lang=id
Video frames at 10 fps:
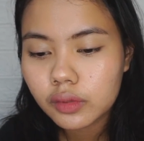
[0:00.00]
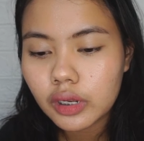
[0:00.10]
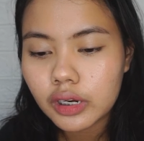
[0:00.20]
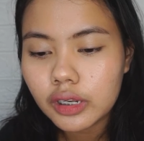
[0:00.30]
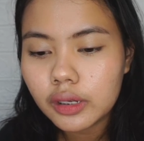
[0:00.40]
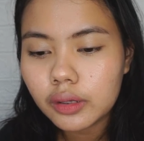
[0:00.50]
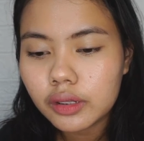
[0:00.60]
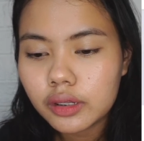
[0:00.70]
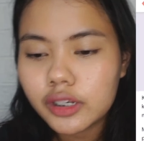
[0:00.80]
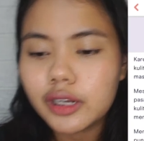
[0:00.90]
jadi
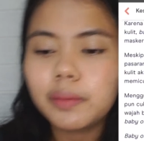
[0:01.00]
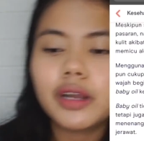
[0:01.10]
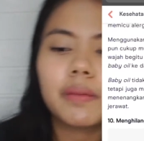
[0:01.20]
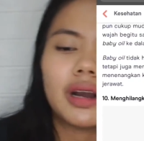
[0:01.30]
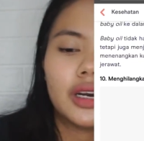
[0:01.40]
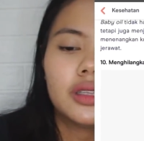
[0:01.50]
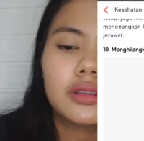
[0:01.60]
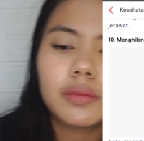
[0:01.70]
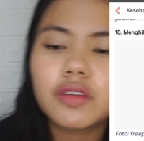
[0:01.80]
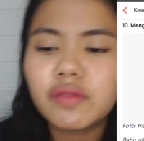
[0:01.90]
sini banyak banget
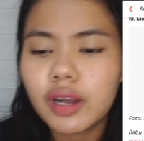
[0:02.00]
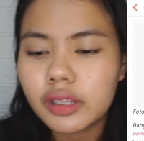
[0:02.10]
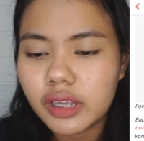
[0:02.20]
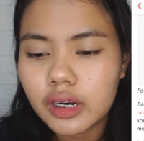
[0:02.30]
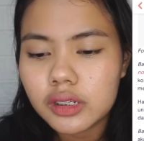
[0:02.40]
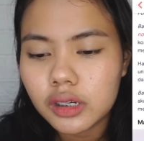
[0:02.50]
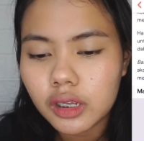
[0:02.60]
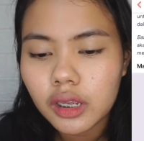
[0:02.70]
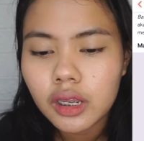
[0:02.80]
manfaatnya di sini